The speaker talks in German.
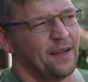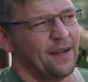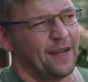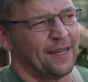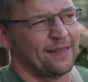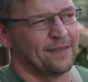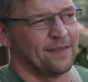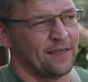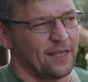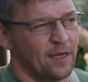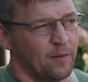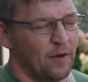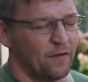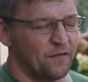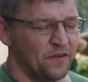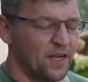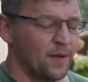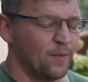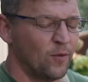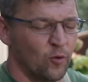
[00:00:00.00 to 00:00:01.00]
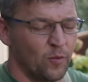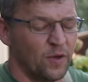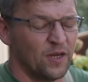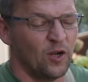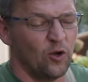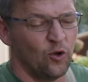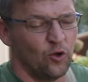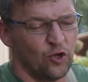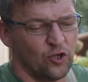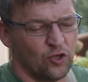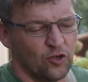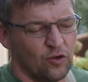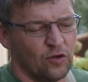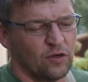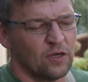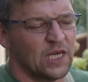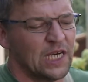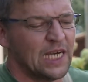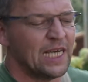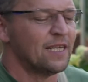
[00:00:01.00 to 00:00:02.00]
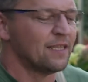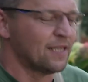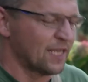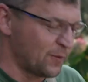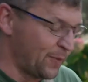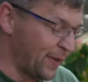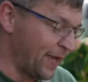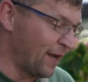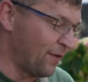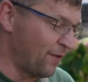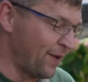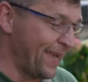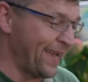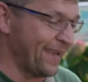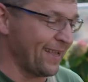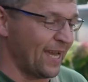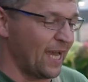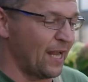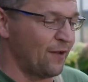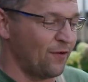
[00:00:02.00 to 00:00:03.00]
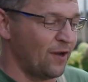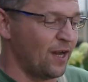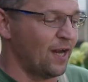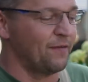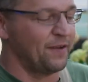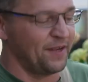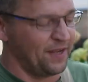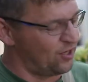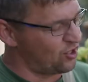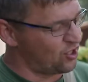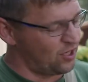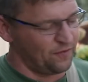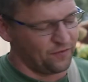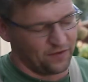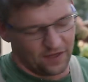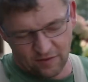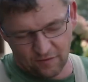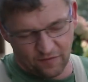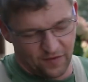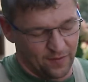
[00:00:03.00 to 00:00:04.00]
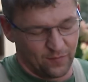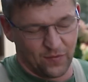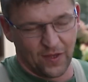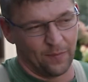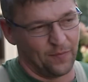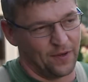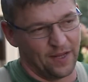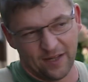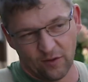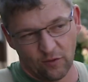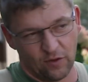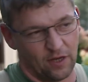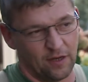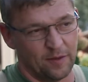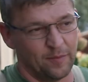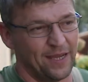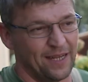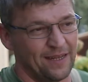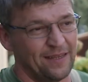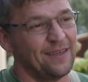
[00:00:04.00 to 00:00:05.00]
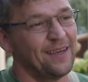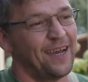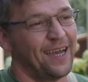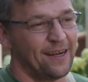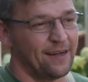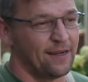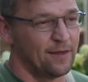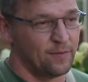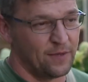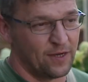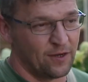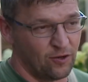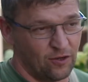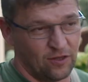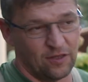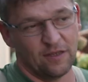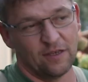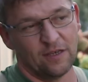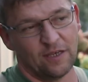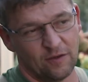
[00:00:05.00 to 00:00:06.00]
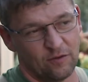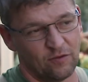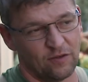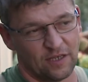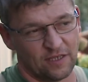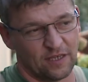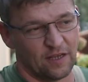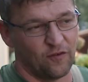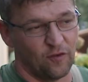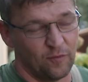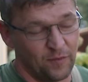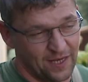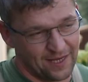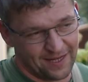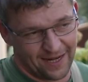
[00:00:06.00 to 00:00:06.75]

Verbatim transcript: letztlich sagen wir, findet man immer eine Lösung. Das wäre vielleicht einfacher, wenn der Chef das auf dem Tablet oder im Handy einklimmern könnte und dass das für mich